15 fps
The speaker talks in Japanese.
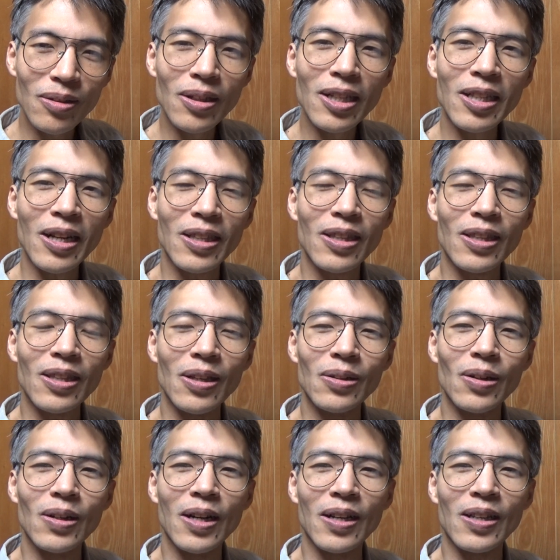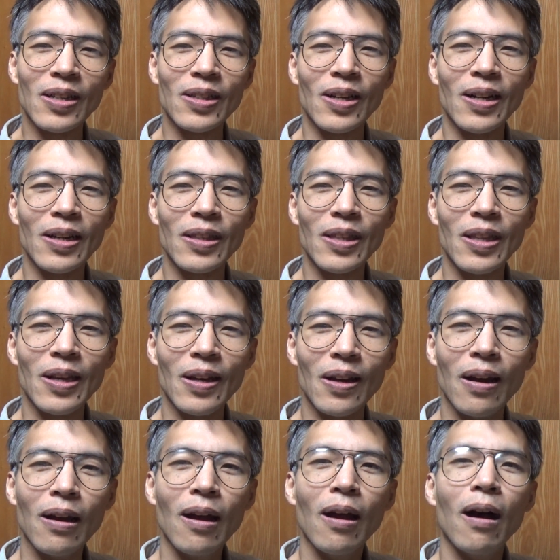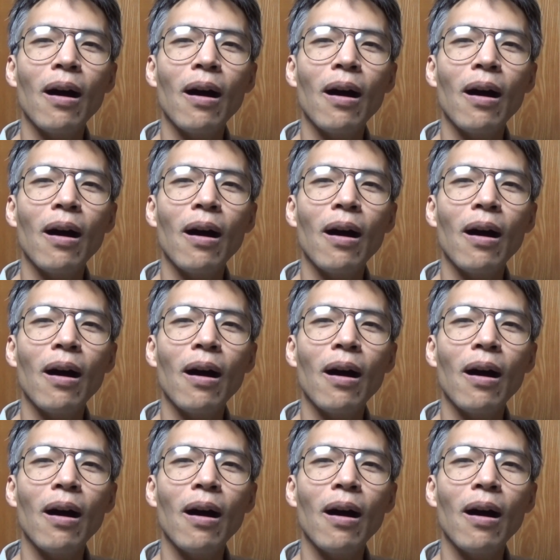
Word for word: 着いたっていう話があって